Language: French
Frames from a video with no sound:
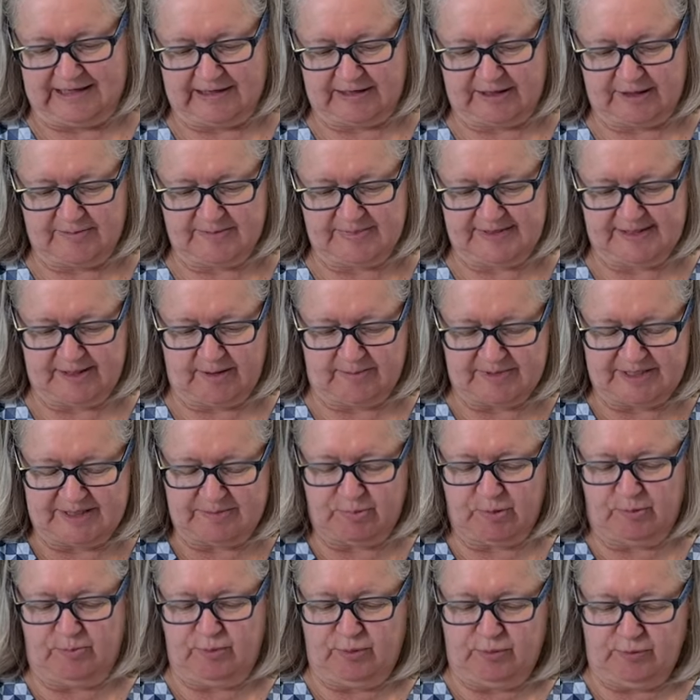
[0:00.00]
Comme c'est un petit
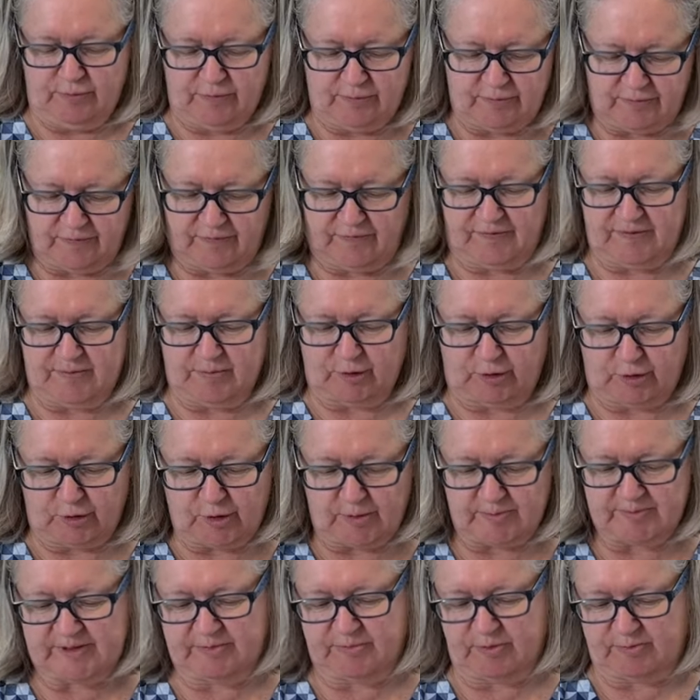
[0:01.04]
peu plus fibreux,
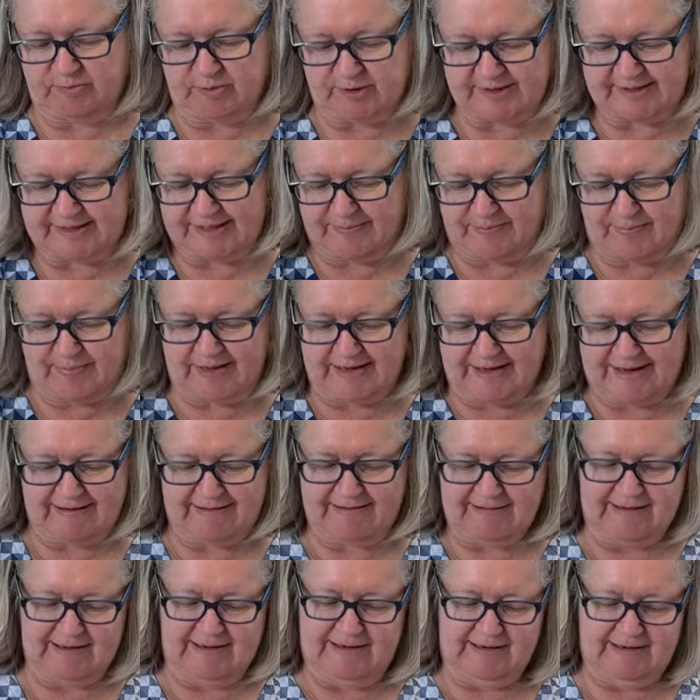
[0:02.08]
un petit peu plus épais,
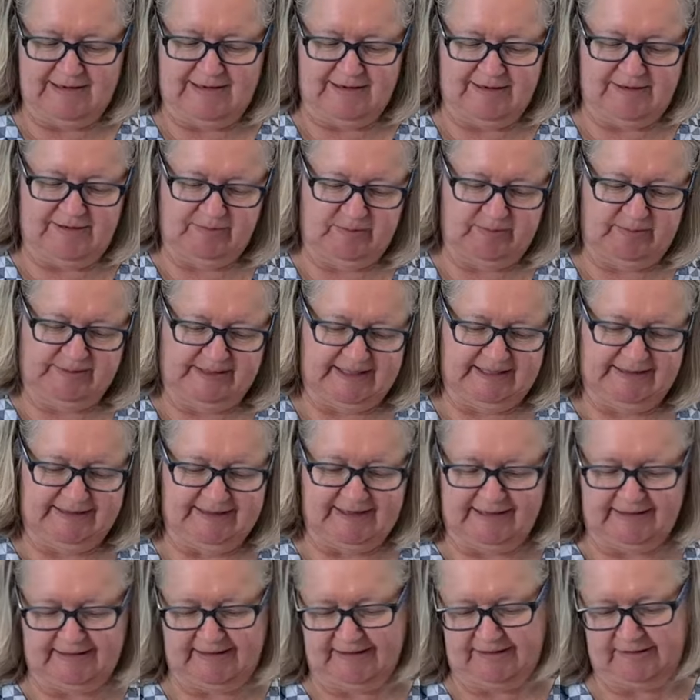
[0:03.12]
on va peut-être
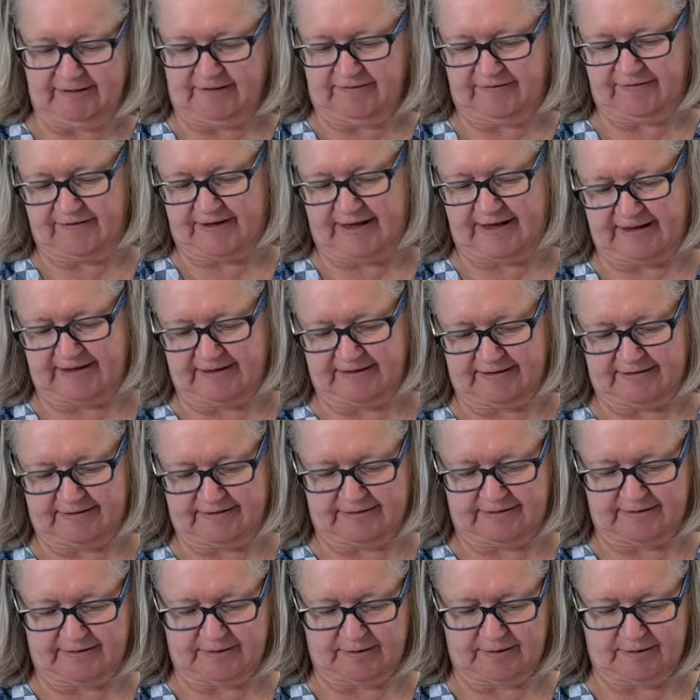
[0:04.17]
tenter de le faire
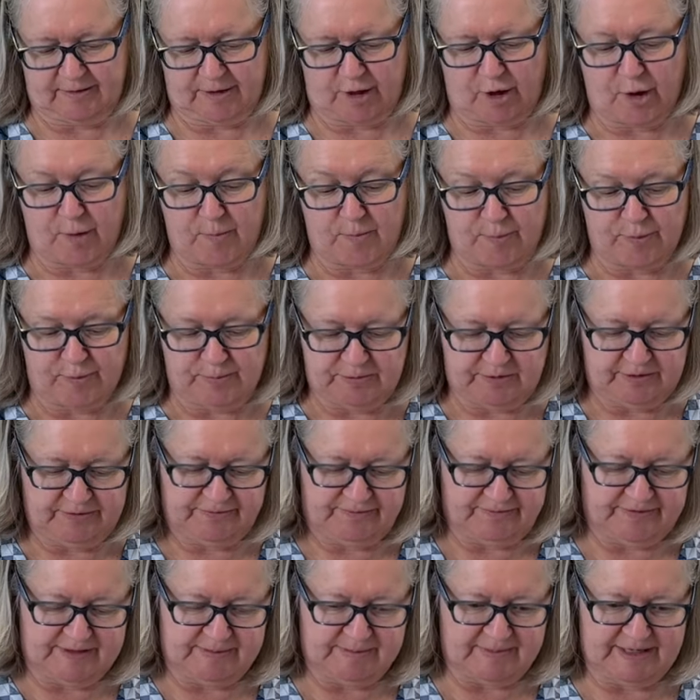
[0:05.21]
euh, un peu plus
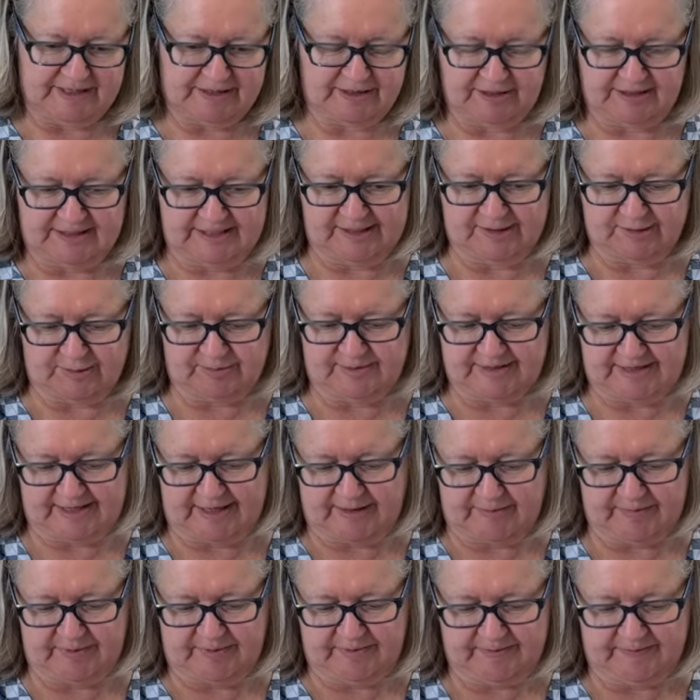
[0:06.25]
finement que les autres
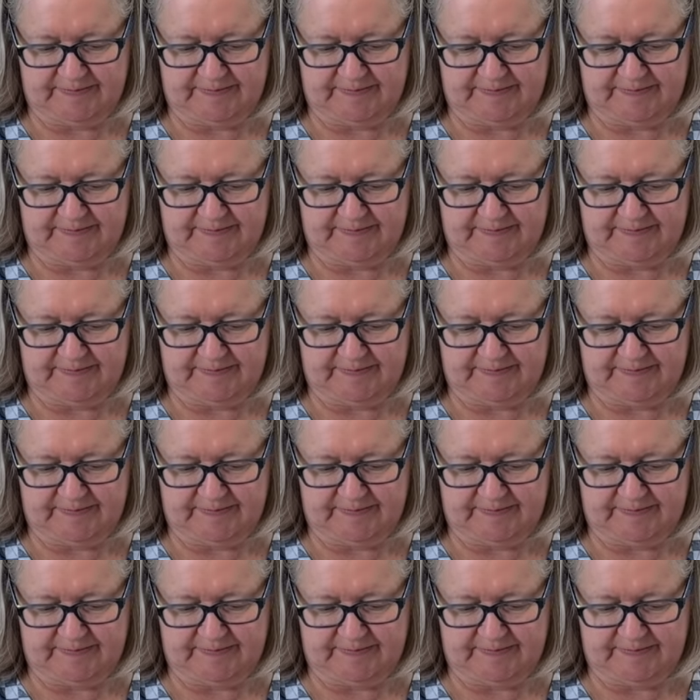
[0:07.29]
herbes.